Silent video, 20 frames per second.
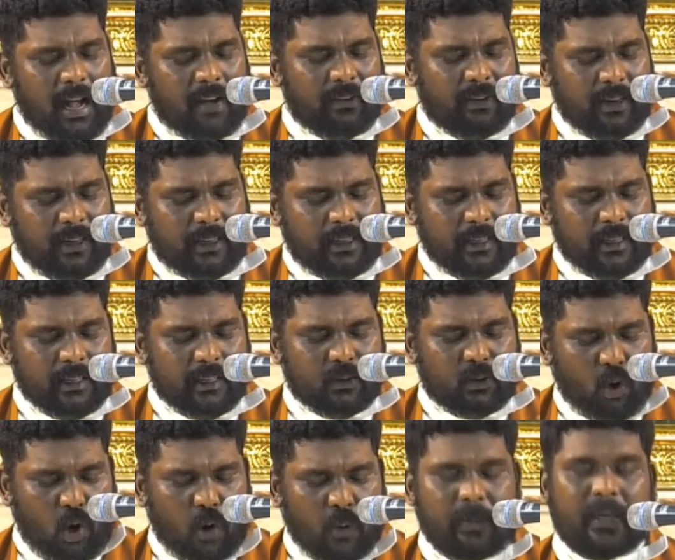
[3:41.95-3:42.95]
அவருக்கு
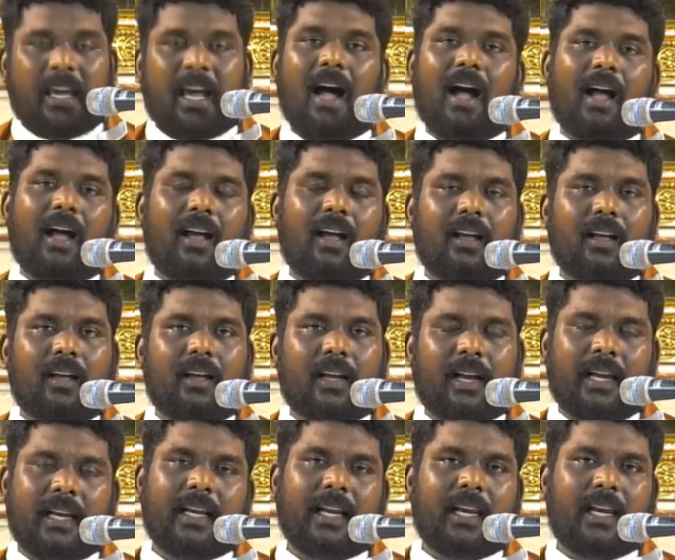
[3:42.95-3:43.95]
தோபியா
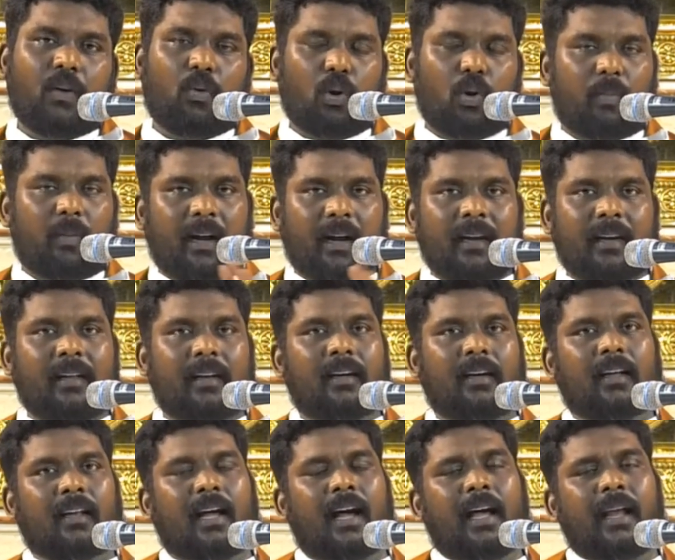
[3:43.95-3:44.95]
என்கின்ற ஒரு மகன்
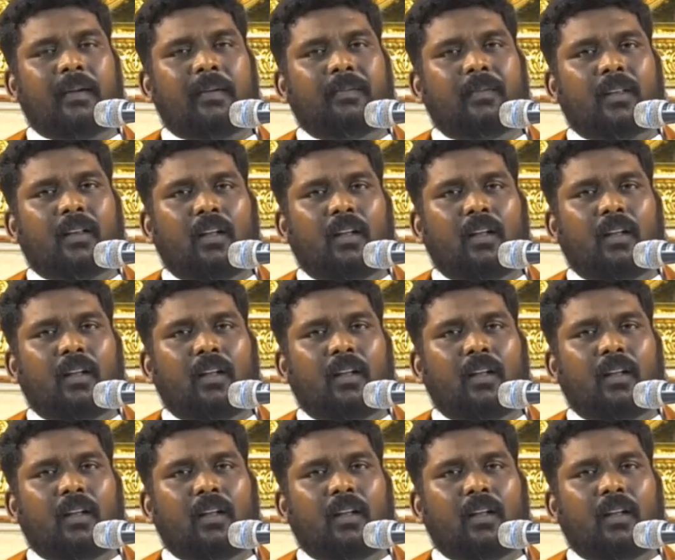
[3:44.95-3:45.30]
இருக்கிறார்